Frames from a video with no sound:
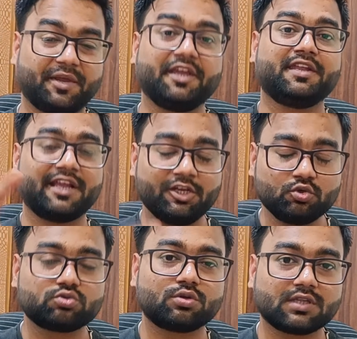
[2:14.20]
भी नहीं
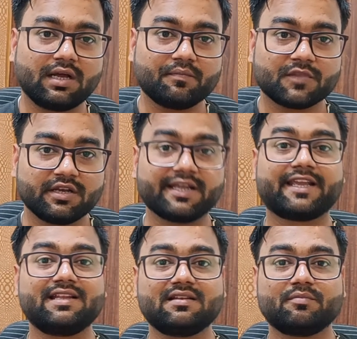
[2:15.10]
यूज होता
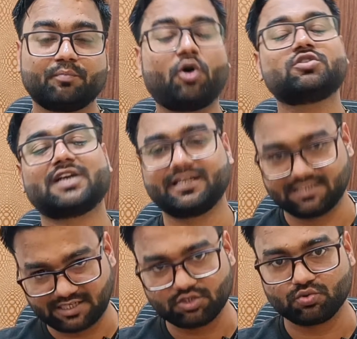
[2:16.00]
लेकिन बहुत सारी
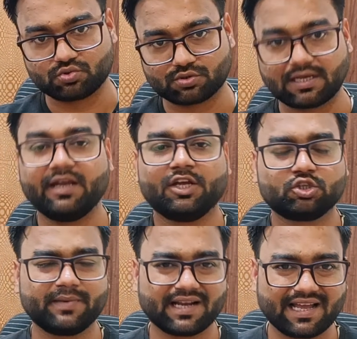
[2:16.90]
जगह यूज होता है
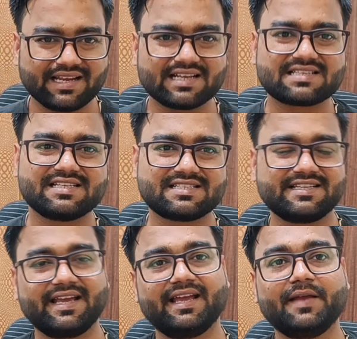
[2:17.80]
तो मेरा कहने का
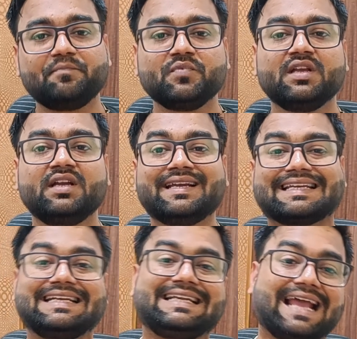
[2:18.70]
सेंस ये है
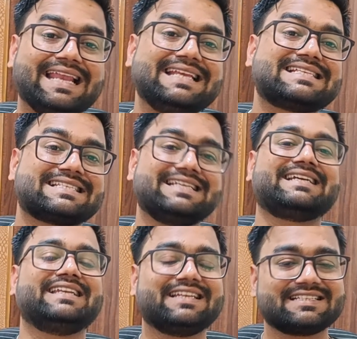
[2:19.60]
कि टैली
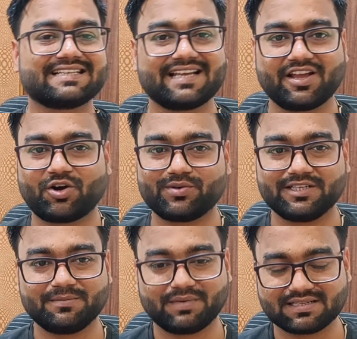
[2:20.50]
सीख लेने से क्या
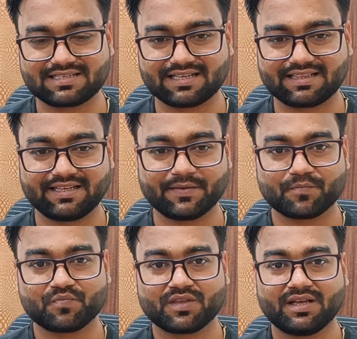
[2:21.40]
अकाउंटेंट बन सकते
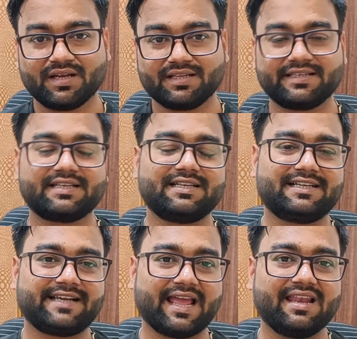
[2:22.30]
हैं देखिए
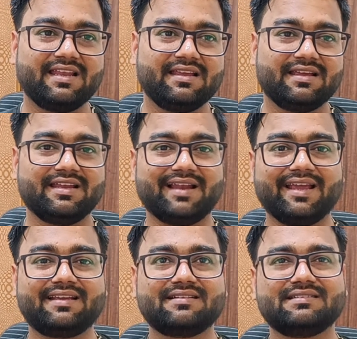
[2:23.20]
टैली
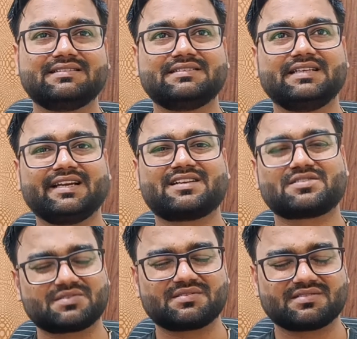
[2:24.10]
लाइक एक
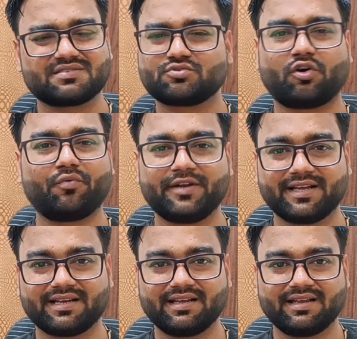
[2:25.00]

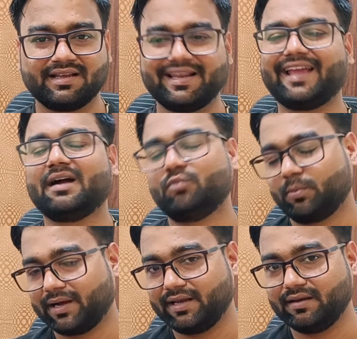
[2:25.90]
सॉफ्टवेयर है लाइक अ
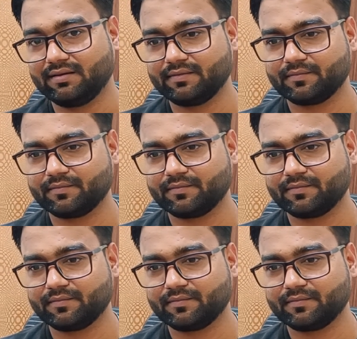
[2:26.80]
मोबाइल